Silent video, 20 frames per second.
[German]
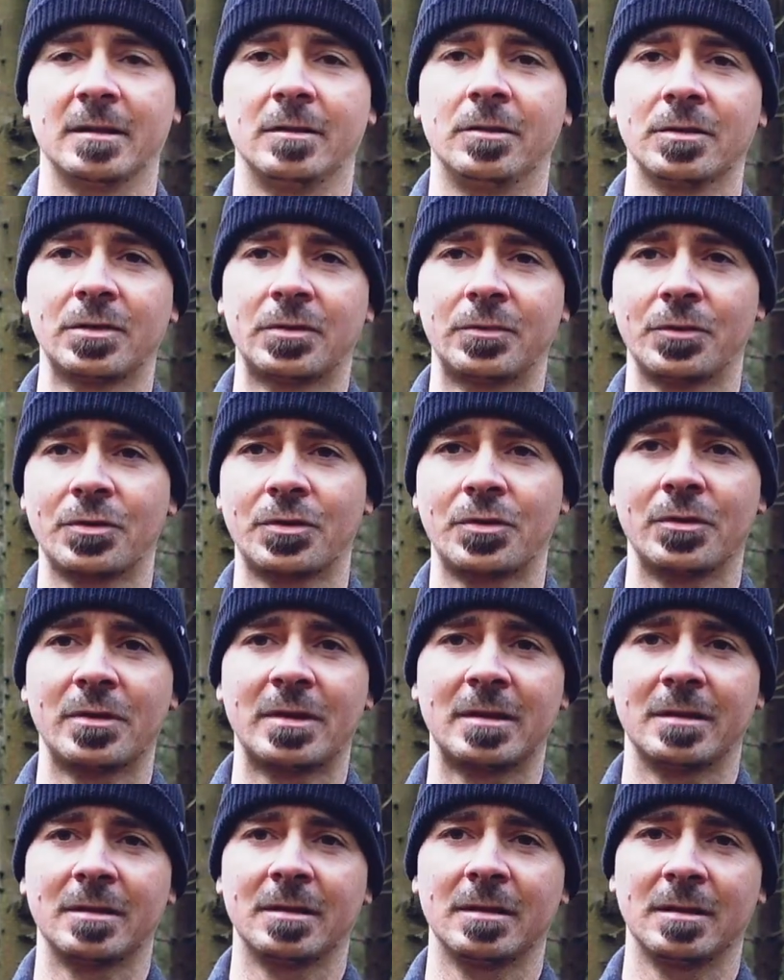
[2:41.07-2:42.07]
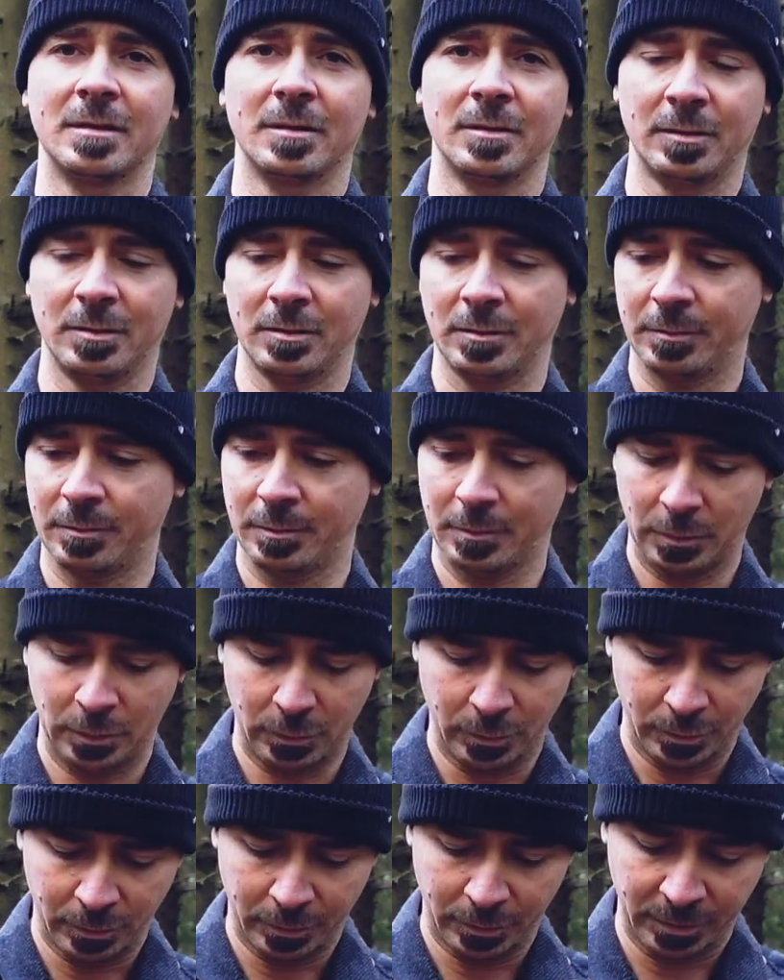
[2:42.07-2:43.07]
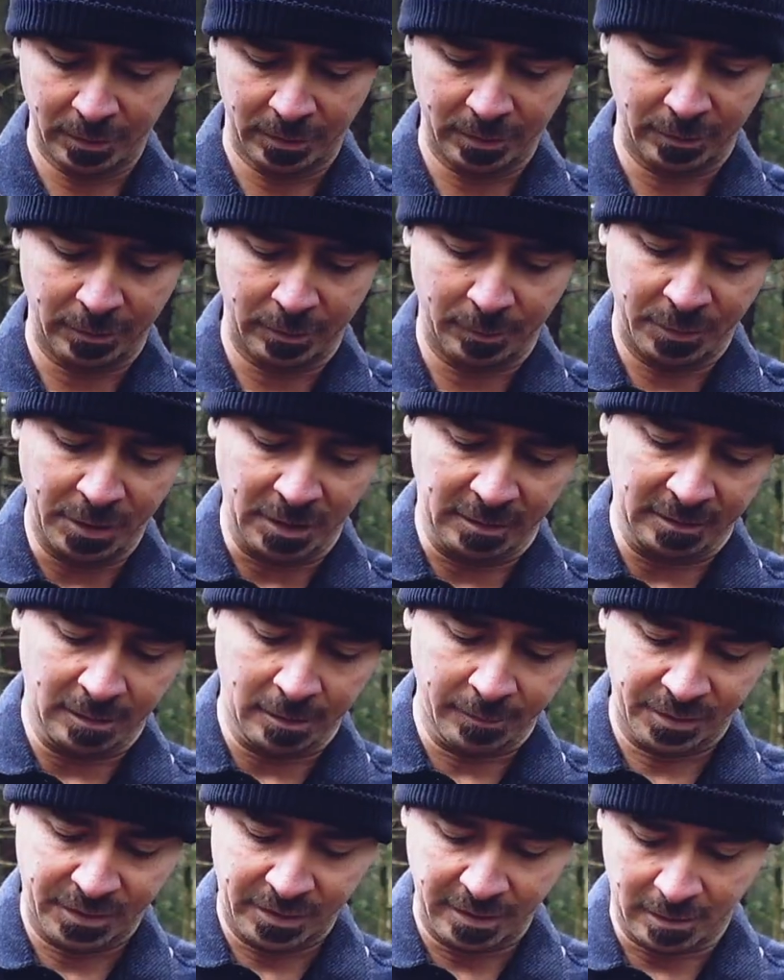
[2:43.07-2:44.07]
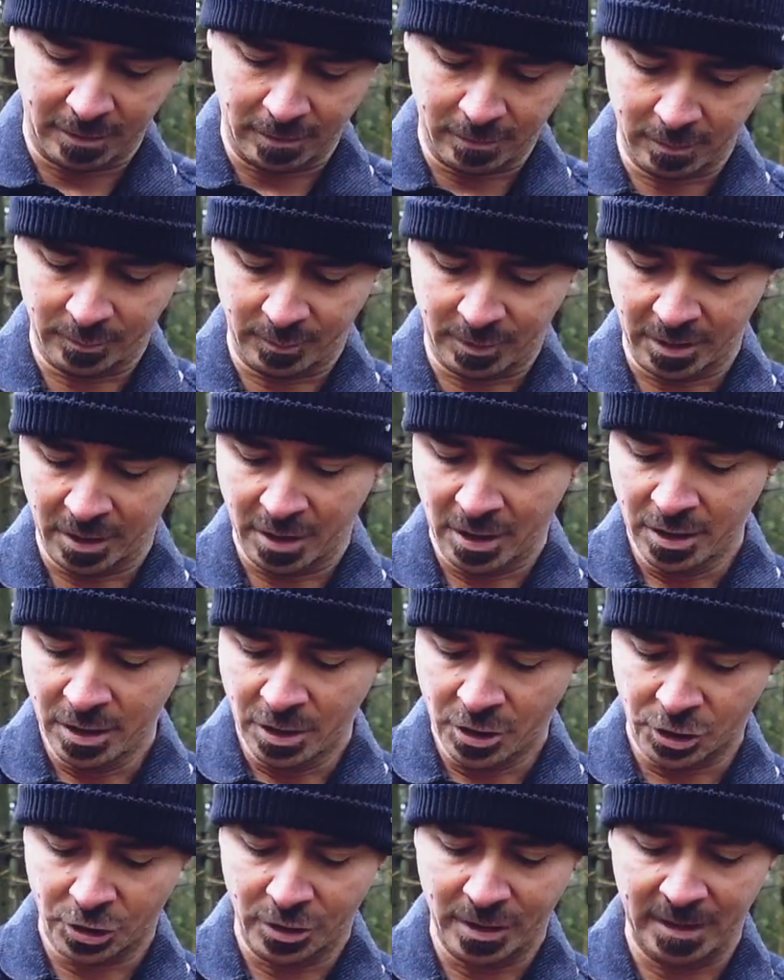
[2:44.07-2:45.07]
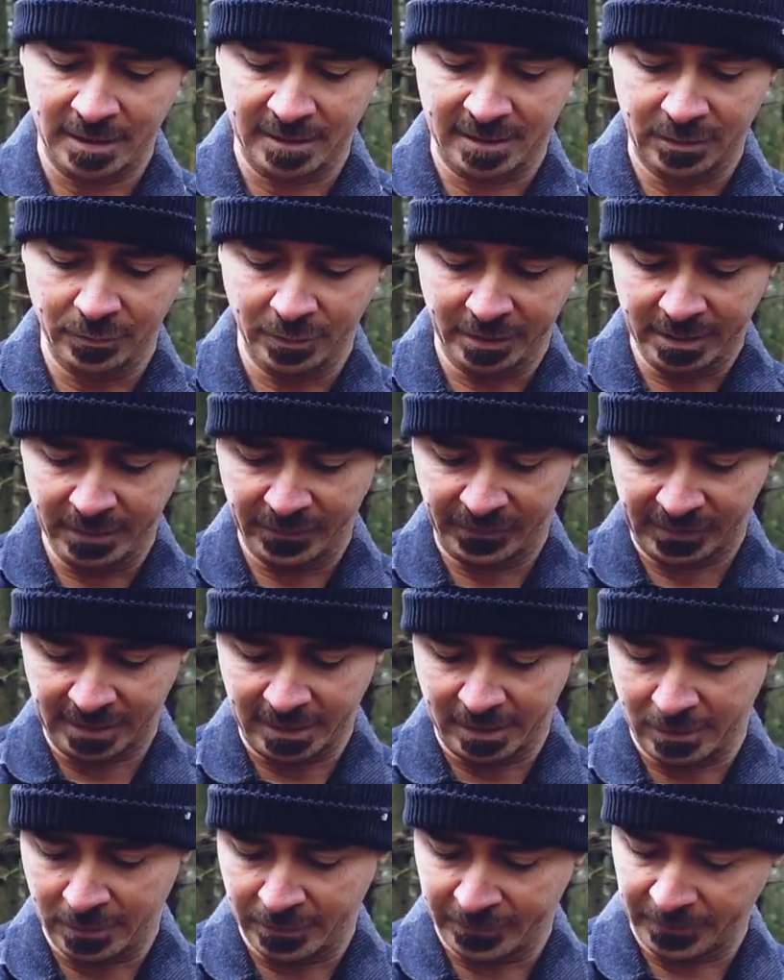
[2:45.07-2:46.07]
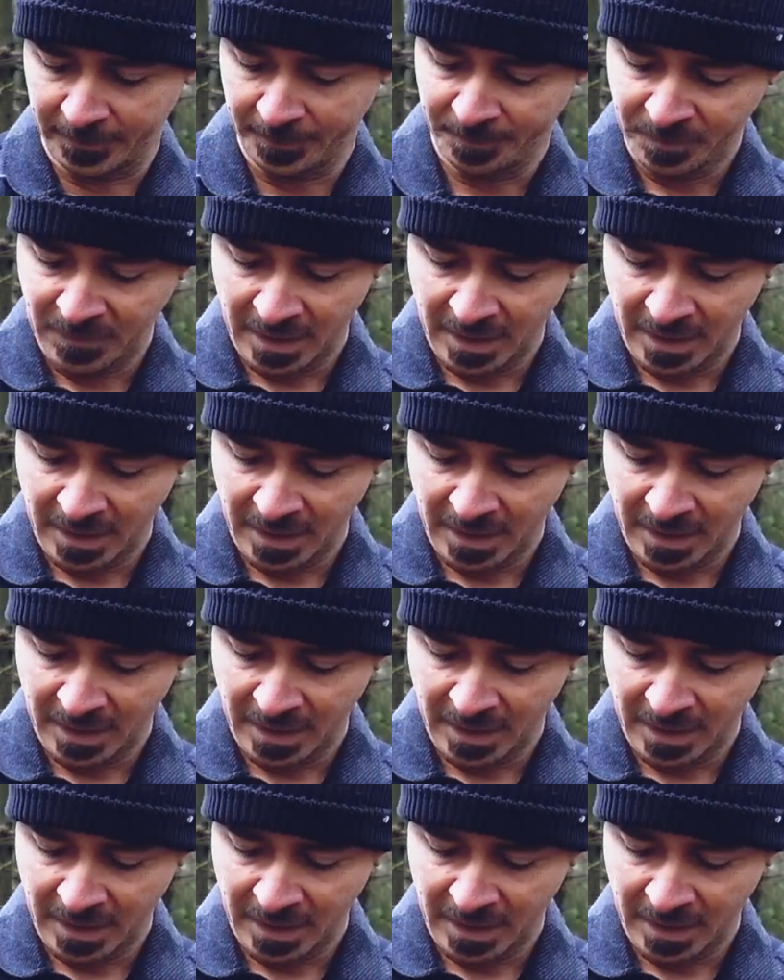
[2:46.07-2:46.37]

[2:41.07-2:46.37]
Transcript: Haustürschlüssel, und ähm, ja, da habe ich hier auch immer schnellen Zugriff drauf.